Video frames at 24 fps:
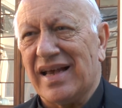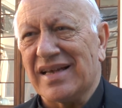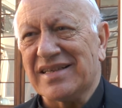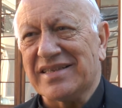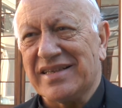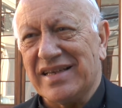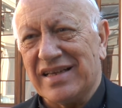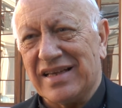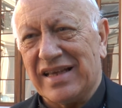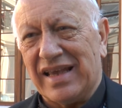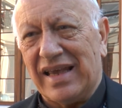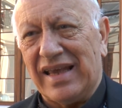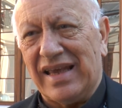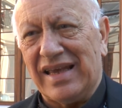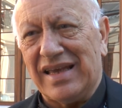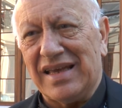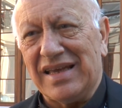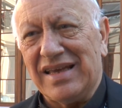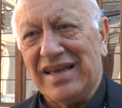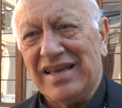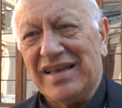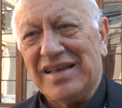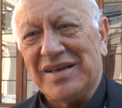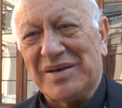Así que
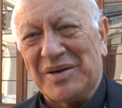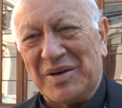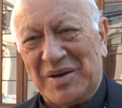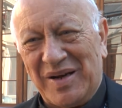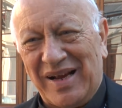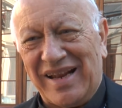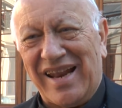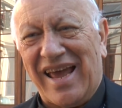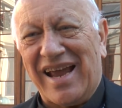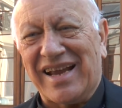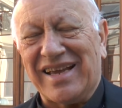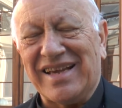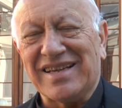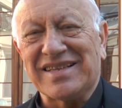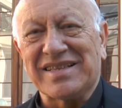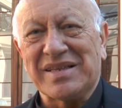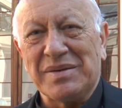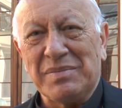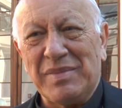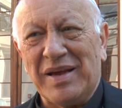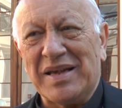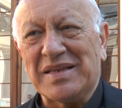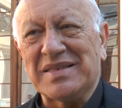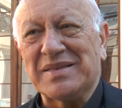ojalá que
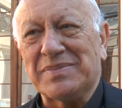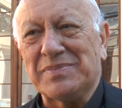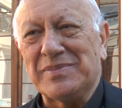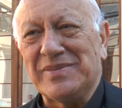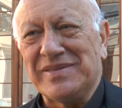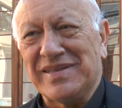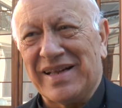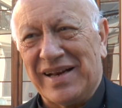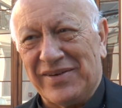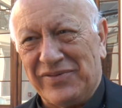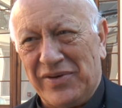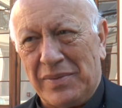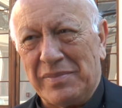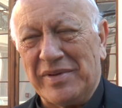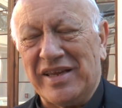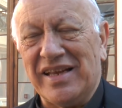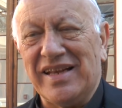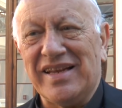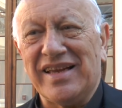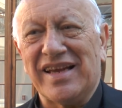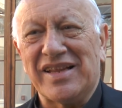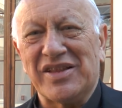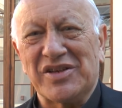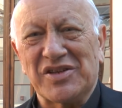este mes de la
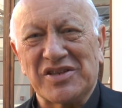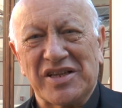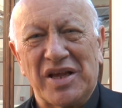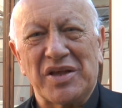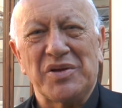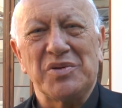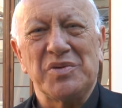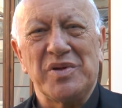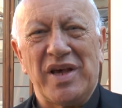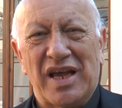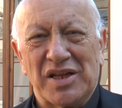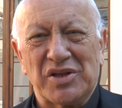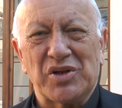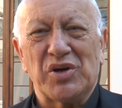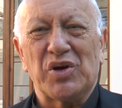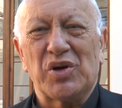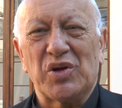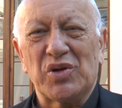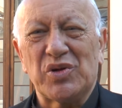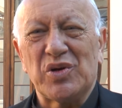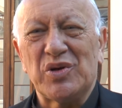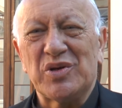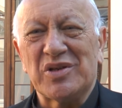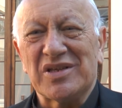familia nos ayude a
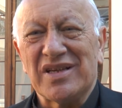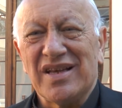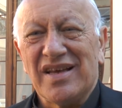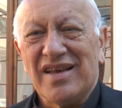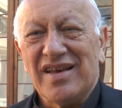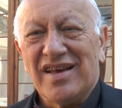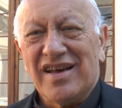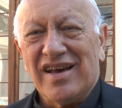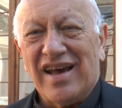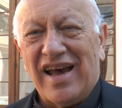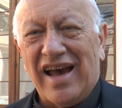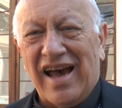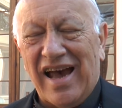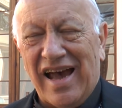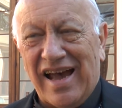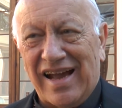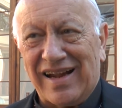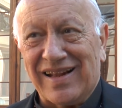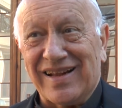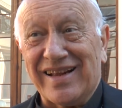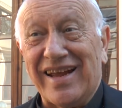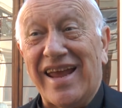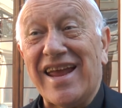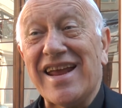todos
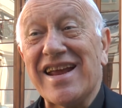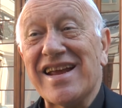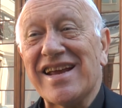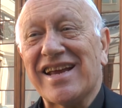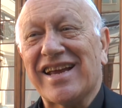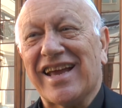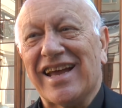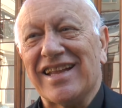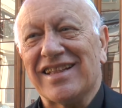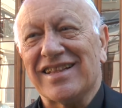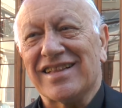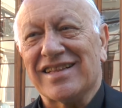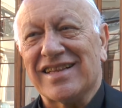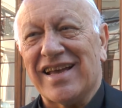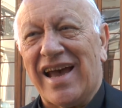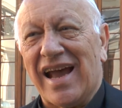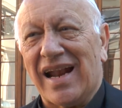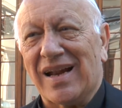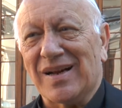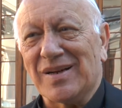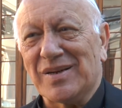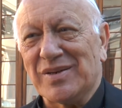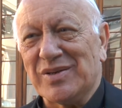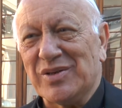a
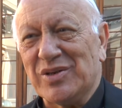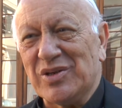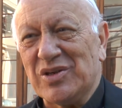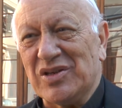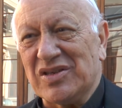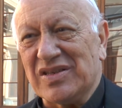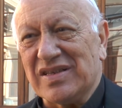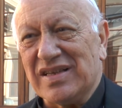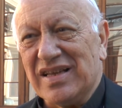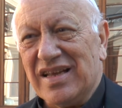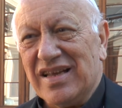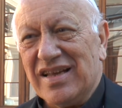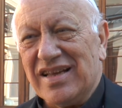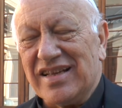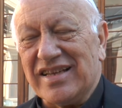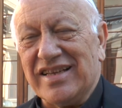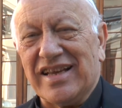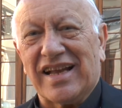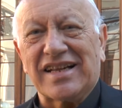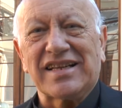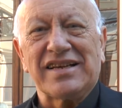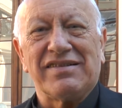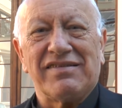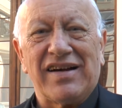reencantarnos
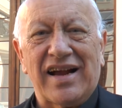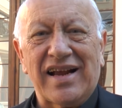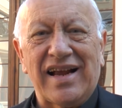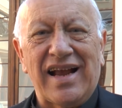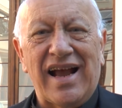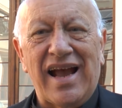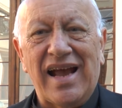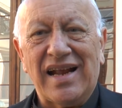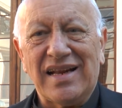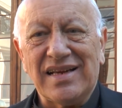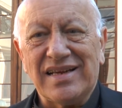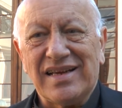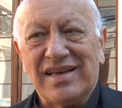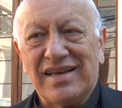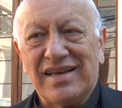y a trabajar